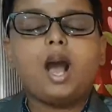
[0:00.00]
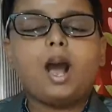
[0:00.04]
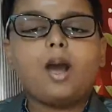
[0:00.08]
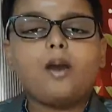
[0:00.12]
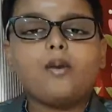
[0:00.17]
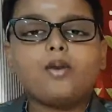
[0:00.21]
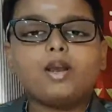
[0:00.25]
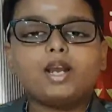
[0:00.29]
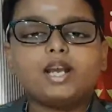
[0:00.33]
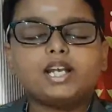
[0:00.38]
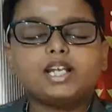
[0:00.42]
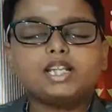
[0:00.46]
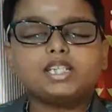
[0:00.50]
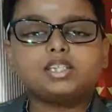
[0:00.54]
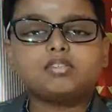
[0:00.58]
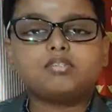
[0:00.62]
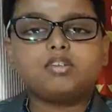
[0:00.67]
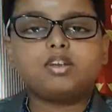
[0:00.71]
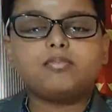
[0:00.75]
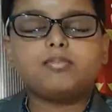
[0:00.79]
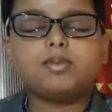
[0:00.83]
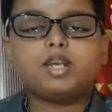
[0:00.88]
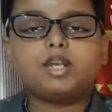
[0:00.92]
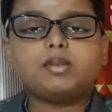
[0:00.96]
அவங்க
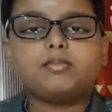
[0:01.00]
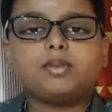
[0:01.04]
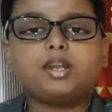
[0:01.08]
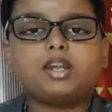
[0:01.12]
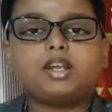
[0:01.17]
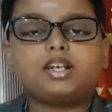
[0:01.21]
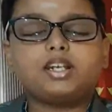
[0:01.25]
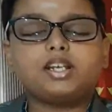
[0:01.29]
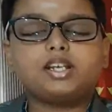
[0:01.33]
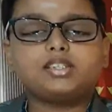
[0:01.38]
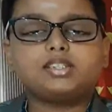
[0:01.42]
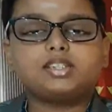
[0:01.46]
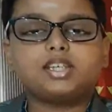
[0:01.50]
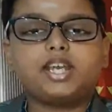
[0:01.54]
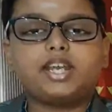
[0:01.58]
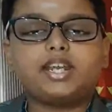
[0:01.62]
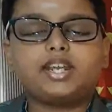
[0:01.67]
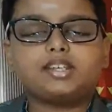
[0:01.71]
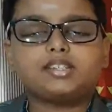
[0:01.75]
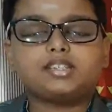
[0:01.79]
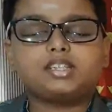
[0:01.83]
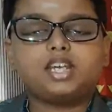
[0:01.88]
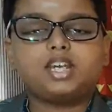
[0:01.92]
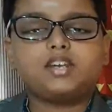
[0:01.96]
சிவபெருமானுக்கு
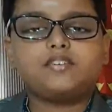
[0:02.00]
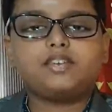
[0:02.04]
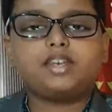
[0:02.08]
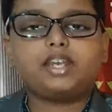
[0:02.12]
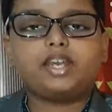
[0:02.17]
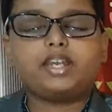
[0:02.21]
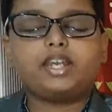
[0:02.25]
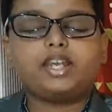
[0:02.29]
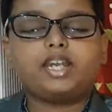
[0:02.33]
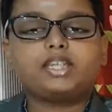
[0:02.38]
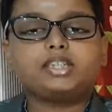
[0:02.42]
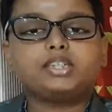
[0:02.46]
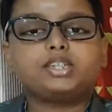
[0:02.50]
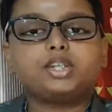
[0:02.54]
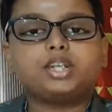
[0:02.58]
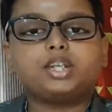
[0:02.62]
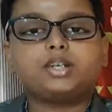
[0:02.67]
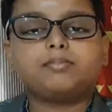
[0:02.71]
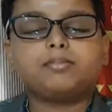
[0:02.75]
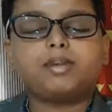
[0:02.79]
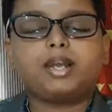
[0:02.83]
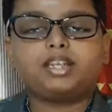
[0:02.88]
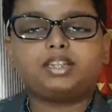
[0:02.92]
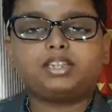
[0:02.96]
செய்கிற சேவைகளை தன்னோட
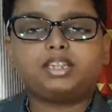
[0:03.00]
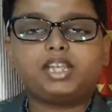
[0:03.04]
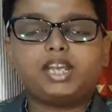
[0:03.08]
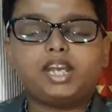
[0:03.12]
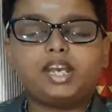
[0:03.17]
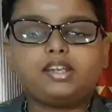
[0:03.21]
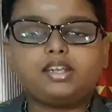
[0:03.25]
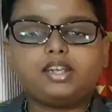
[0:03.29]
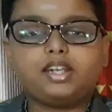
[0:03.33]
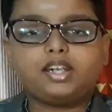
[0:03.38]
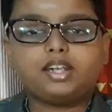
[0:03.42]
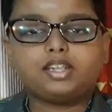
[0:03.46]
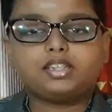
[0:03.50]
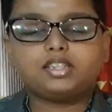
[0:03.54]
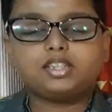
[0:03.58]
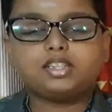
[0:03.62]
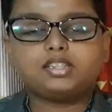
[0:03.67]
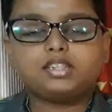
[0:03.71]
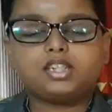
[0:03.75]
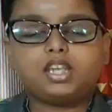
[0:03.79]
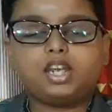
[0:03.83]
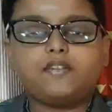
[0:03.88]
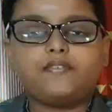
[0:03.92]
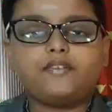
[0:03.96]
பக்தியாக நினச்சி
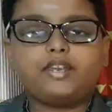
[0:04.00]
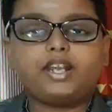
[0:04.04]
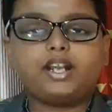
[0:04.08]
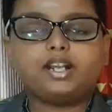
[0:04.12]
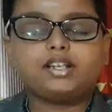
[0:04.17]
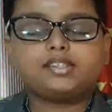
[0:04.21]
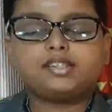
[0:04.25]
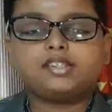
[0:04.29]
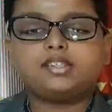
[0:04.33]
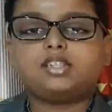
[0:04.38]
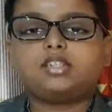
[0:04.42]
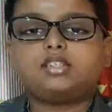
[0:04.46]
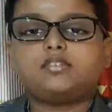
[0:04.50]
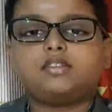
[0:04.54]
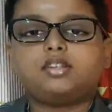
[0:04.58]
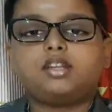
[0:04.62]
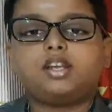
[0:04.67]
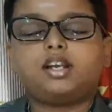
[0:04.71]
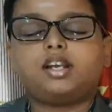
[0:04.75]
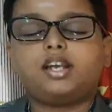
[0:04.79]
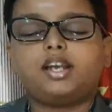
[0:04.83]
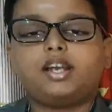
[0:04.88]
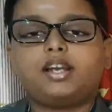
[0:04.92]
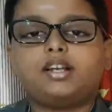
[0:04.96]
சேவைகள் செஞ்சுட்டு
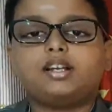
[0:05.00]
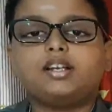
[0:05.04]
வந்தாங்க